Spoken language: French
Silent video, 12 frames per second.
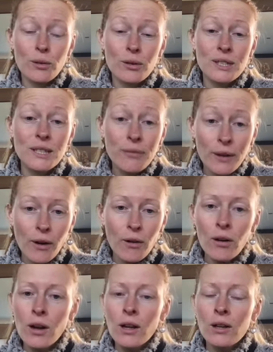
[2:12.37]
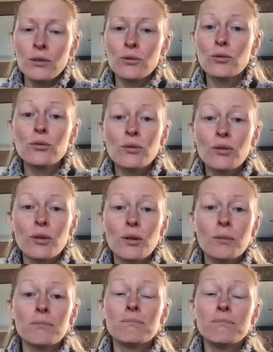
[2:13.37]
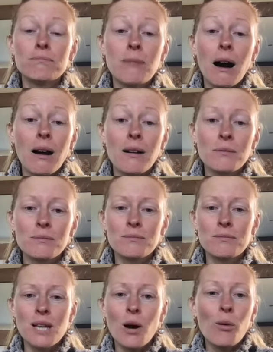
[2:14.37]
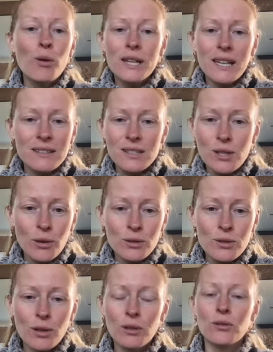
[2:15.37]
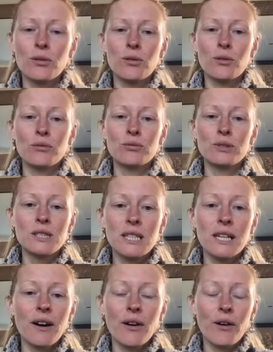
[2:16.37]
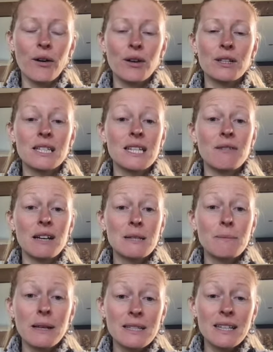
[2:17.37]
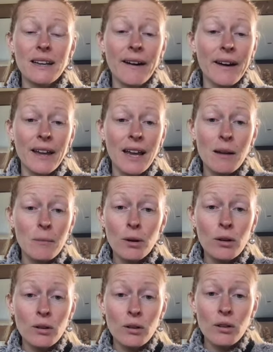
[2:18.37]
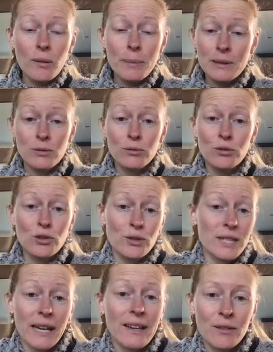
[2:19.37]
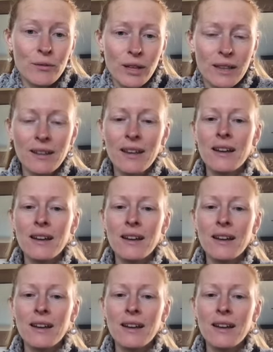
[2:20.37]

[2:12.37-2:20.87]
différents. Donc, ben, ça n'a aucun sens de vous dire ce qui va se passer réellement parce que j'en sais rien en fait.